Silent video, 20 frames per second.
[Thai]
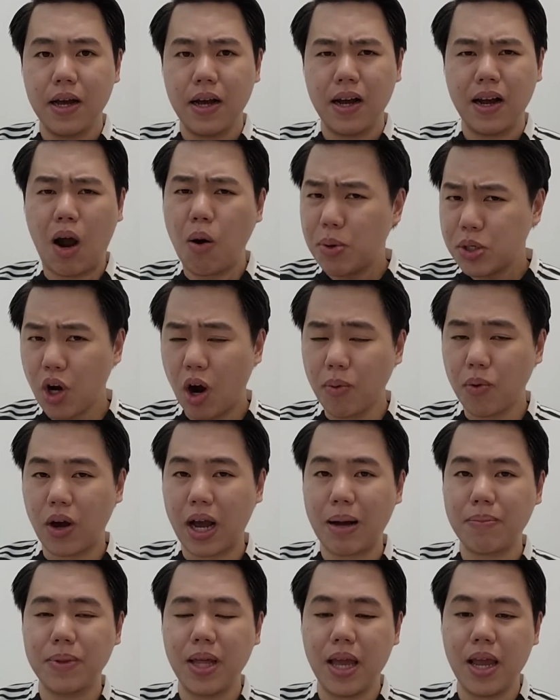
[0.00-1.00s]
เขาไม่ชอบหรอก
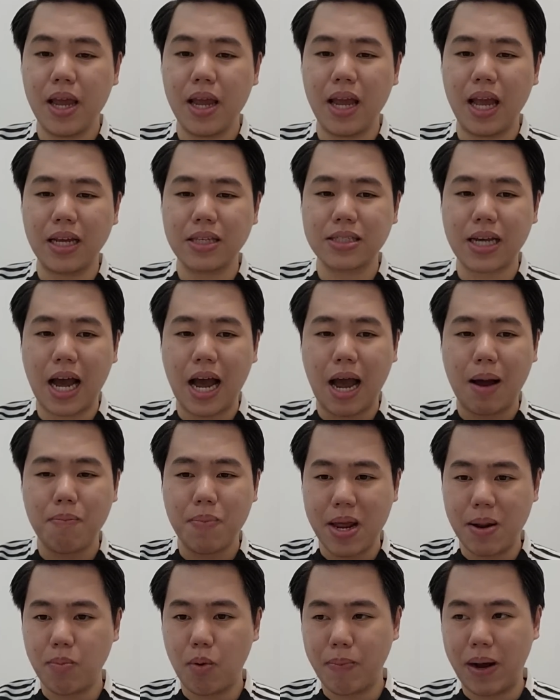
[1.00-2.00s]
ครับ ที่จะเป
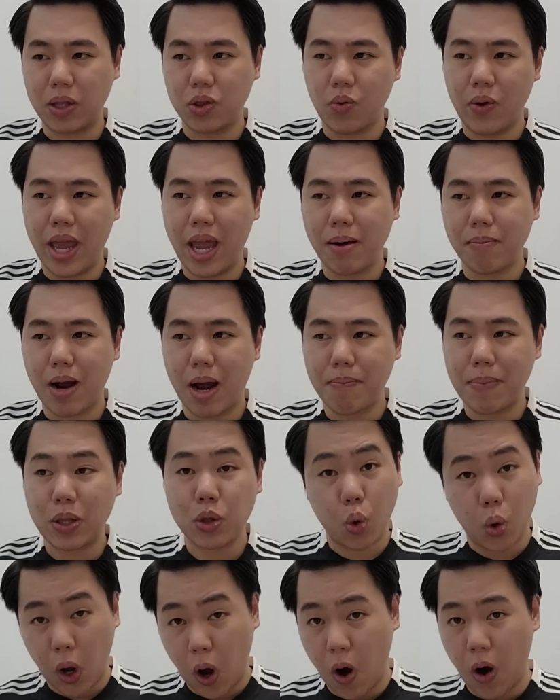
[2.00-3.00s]
ลี่ยนบทบาทตัวเองมาเป็น
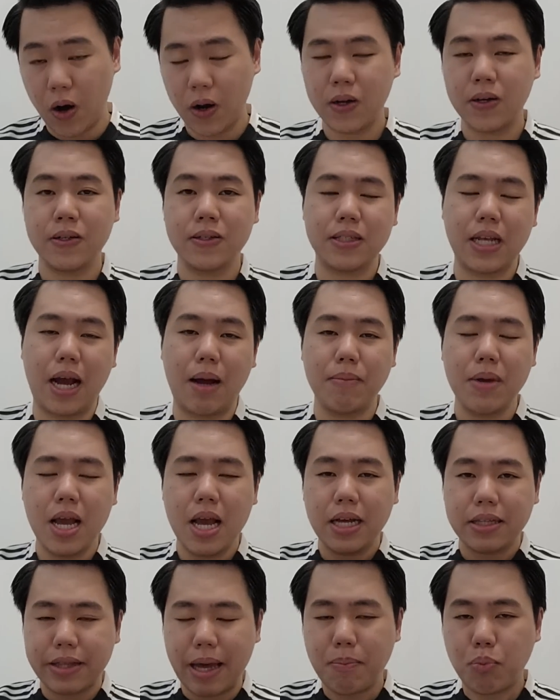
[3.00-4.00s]
ตัวหลอกนะครับ
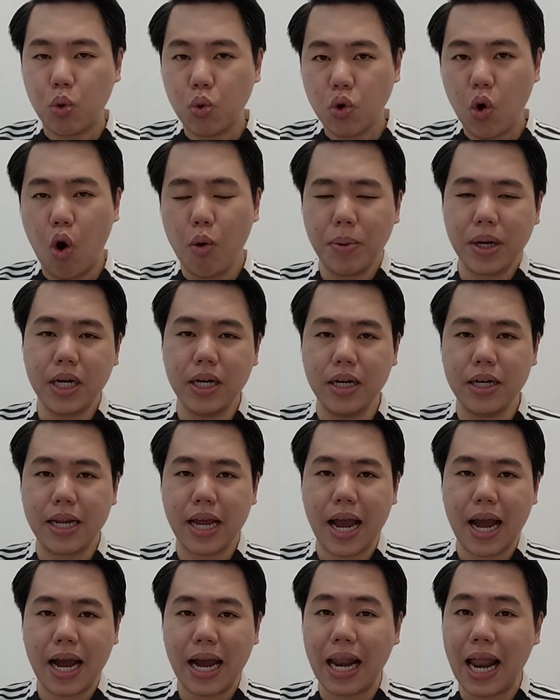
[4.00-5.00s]
แต่บรูโน่เมื่อคืน
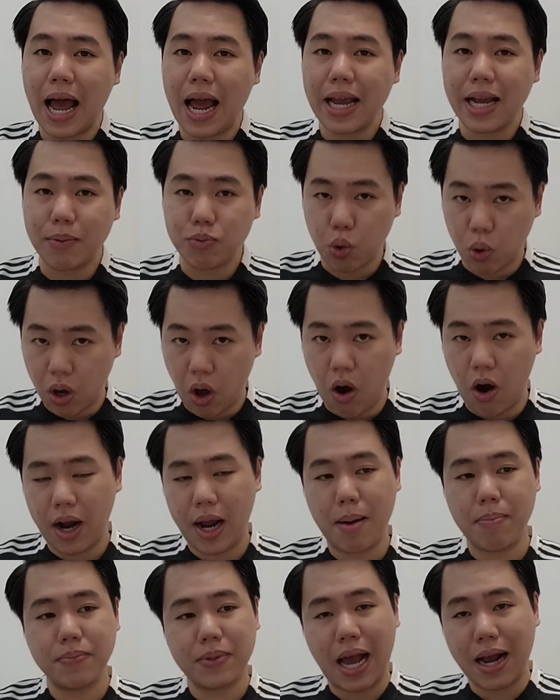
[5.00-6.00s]
นี้คล้ายกับตัวหลอกค
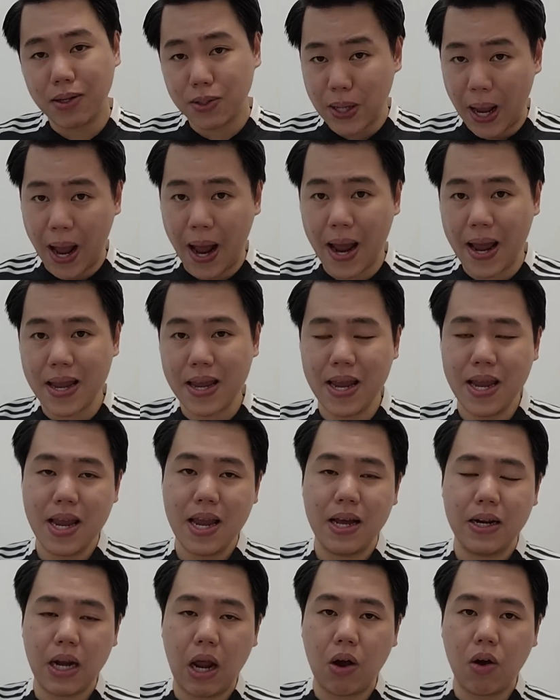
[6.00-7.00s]
รับทั้งซ้าย
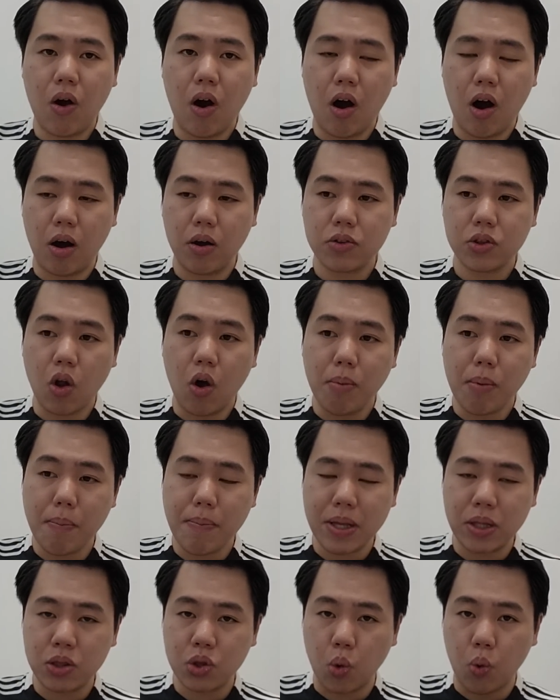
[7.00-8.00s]
แล้วก็ต้องมา
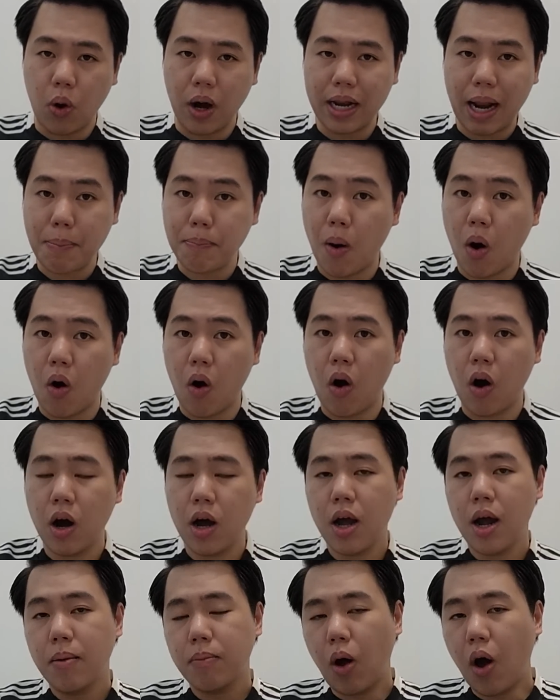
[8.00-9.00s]
เป็นตัวรับบอล
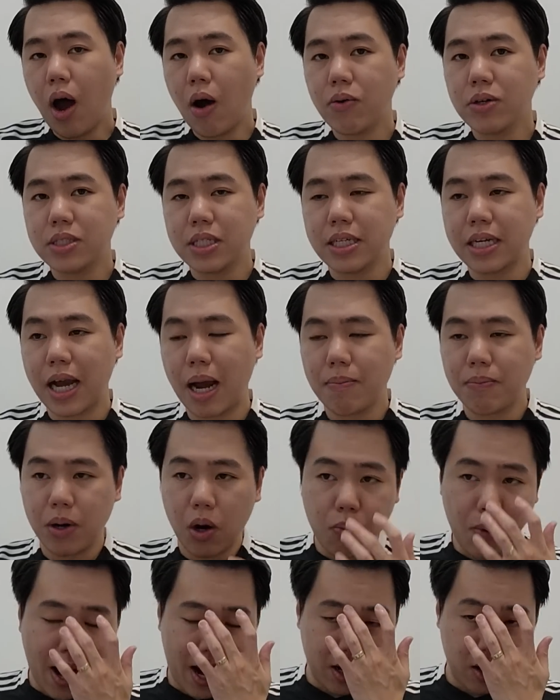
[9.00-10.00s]
เพราะเอาจริงๆครับ
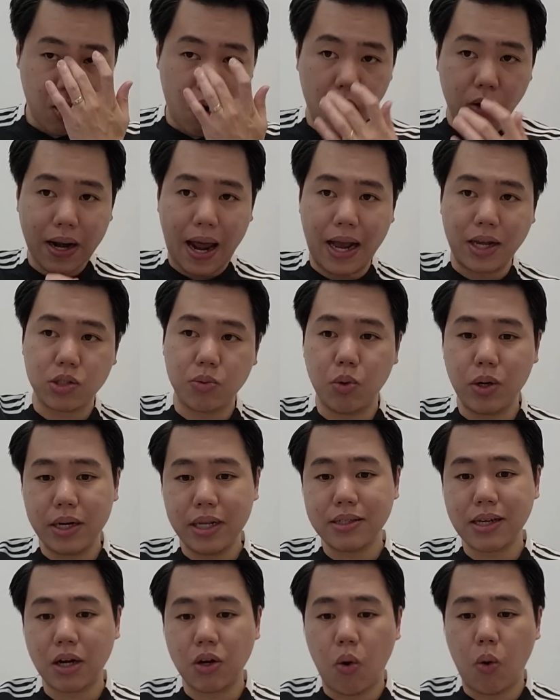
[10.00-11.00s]
ระหว่างกองหลังสมมติลิ
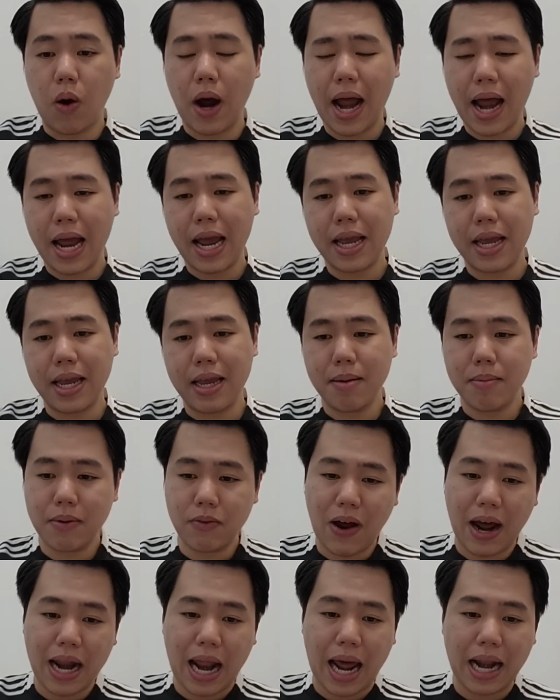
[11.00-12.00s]
ซานโดให้
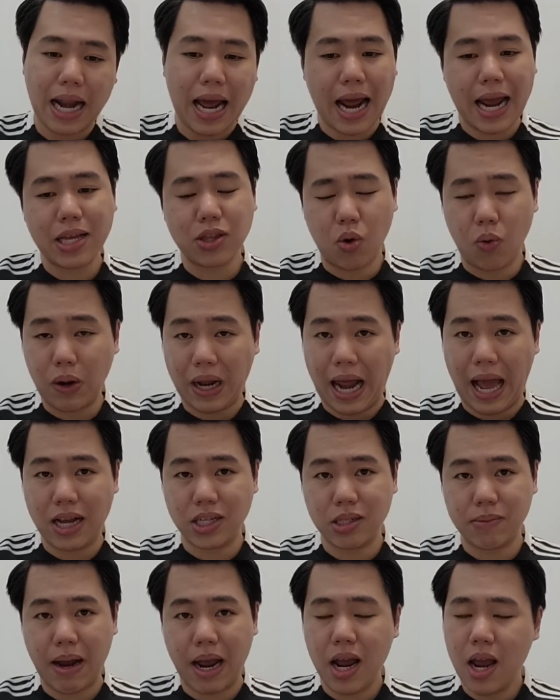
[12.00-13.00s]
วาลานให้ตรงกลาง
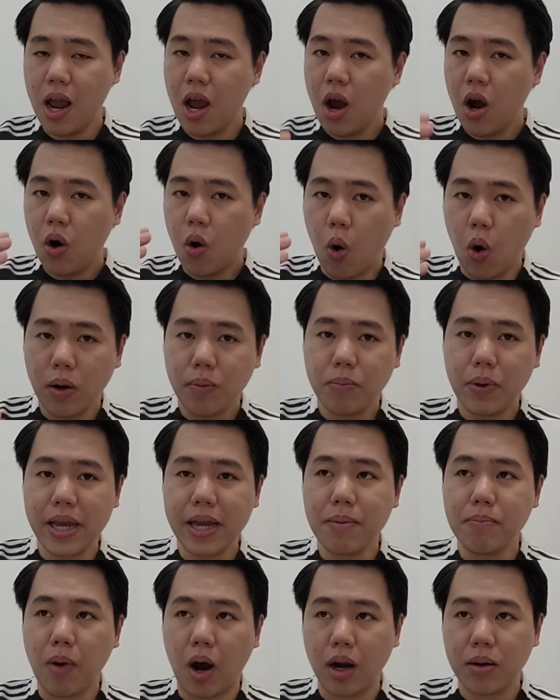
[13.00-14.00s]
ใช่ไหมคนพลิก
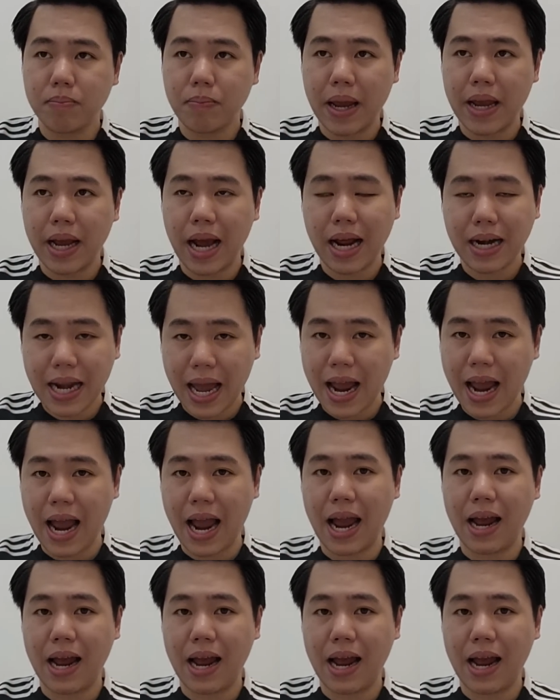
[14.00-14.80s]
บอลไปข้างหน้า